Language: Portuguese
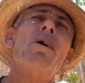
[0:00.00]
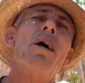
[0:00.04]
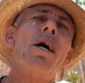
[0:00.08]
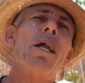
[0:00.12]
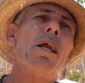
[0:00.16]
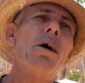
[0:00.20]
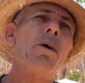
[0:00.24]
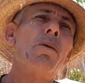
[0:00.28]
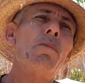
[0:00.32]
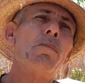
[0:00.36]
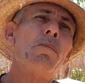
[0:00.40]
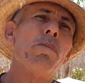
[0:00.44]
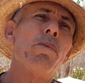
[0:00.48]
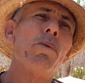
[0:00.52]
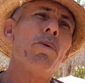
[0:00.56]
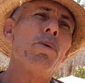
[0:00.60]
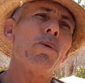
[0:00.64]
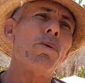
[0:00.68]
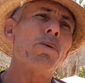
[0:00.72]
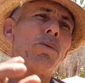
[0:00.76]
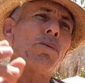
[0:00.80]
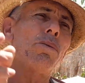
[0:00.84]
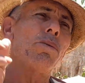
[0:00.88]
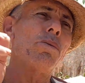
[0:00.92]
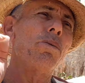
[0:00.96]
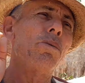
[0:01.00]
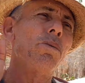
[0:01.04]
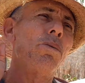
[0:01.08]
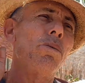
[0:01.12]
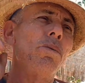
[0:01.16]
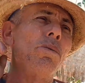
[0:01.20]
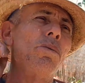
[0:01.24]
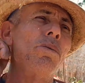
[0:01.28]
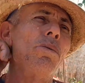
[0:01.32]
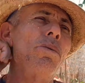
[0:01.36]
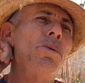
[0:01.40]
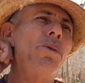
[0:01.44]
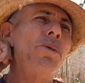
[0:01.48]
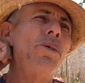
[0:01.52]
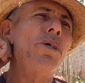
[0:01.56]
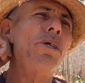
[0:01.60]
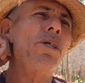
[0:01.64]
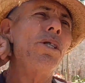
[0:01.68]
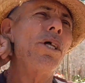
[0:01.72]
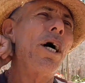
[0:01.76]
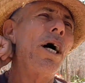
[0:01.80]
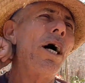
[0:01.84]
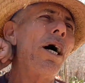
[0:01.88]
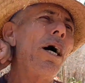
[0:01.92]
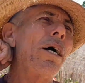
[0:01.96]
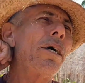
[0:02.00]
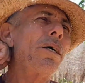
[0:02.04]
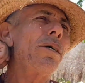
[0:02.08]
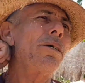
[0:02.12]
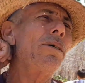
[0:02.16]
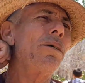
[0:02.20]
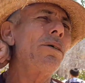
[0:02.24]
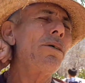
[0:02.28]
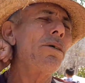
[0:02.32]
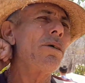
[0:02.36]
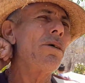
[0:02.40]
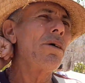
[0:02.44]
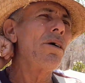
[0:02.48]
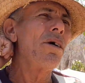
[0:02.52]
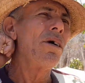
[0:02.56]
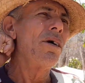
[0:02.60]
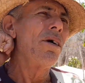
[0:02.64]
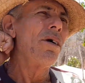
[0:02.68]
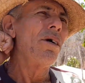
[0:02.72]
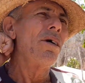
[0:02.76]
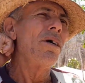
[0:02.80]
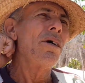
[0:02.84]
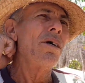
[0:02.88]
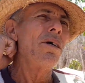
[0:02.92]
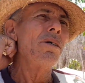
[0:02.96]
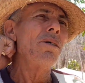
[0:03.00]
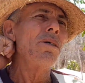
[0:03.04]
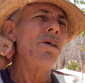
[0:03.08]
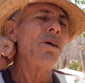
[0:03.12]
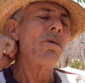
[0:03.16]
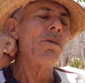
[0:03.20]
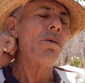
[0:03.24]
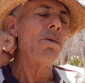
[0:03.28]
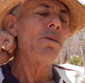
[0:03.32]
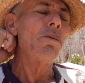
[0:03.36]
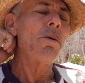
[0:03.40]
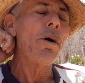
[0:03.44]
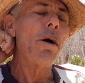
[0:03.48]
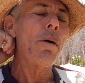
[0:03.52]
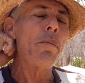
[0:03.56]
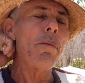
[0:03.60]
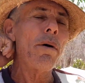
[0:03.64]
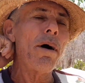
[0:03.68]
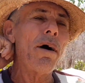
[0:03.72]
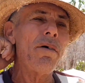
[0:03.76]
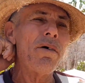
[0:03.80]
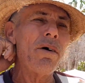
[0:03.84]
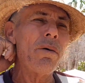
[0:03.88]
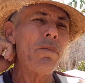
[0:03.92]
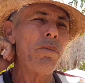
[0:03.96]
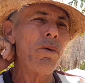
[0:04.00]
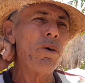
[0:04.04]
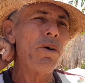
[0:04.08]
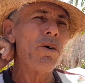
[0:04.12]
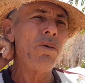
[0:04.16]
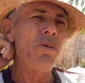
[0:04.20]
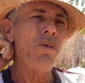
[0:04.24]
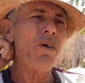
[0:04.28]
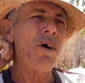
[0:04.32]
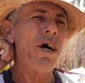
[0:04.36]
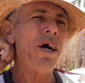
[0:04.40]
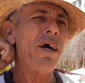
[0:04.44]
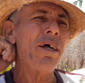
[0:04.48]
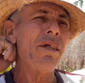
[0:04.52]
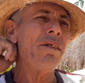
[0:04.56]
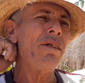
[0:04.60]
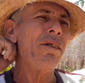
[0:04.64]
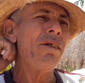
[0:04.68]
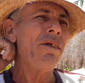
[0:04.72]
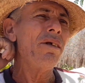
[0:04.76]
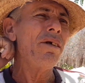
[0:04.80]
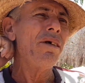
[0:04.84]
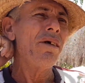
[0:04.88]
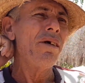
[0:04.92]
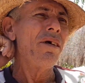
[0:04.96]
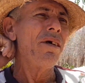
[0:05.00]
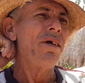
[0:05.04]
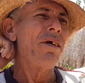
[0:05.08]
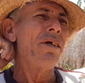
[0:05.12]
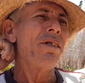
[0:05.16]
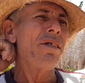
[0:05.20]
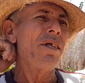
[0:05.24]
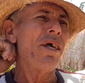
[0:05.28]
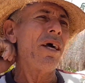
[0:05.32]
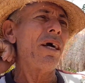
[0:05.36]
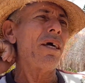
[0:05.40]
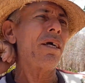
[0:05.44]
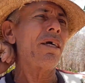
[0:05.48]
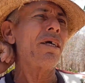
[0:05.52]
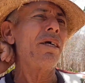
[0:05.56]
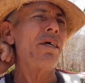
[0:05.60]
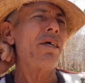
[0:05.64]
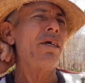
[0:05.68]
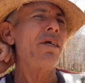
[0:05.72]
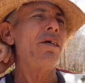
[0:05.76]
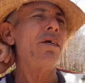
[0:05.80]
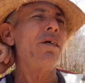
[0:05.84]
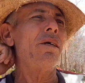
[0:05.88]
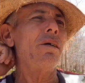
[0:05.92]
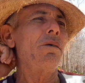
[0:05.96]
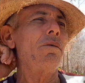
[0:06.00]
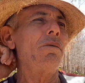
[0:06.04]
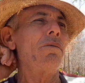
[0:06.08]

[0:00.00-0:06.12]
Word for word: falar um pouco do, dos sinais de quando é para ver bom inverno, né, que